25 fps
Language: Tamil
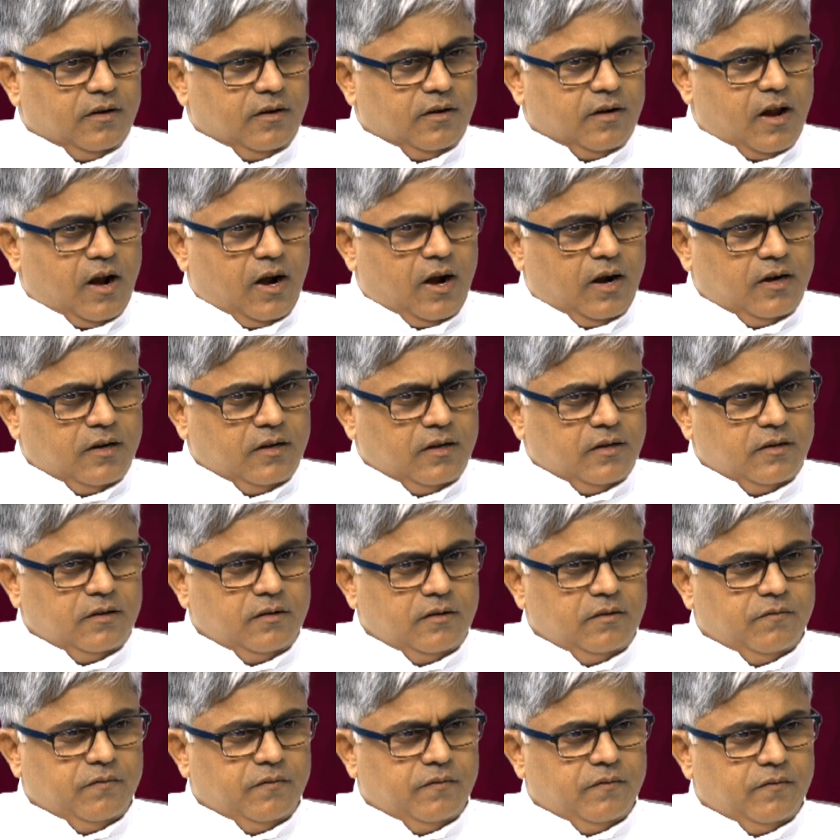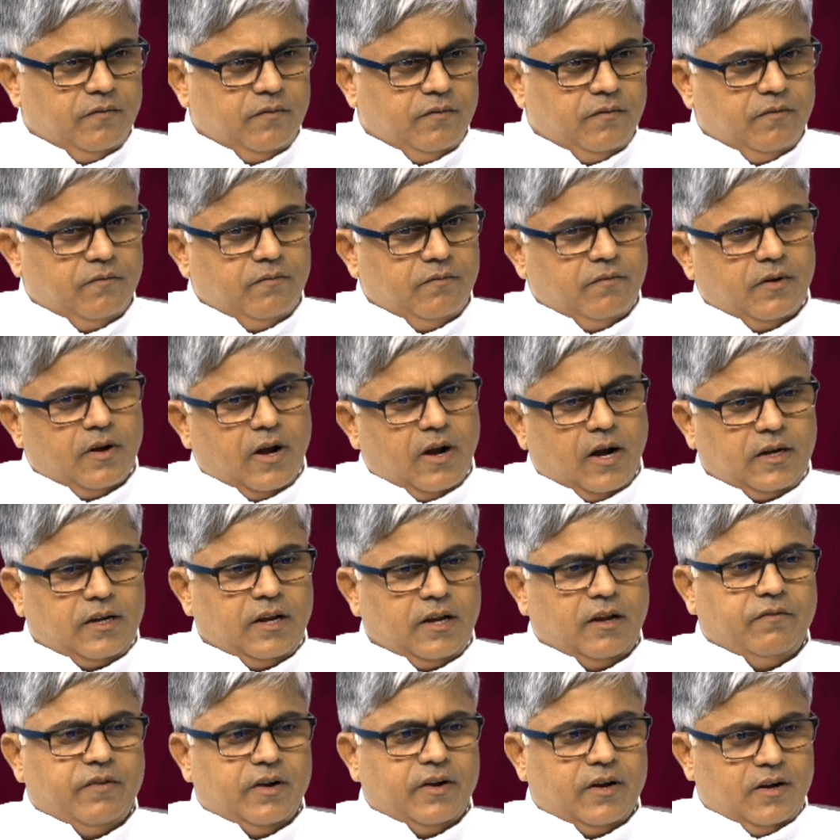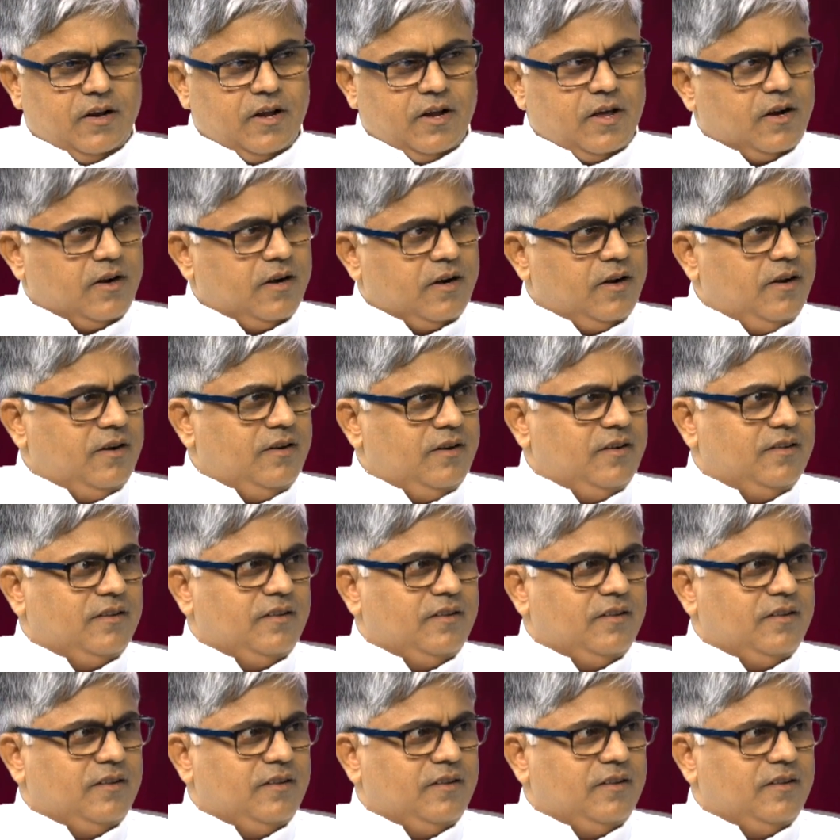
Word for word: நாடு நாட்டை வென்றார்கள்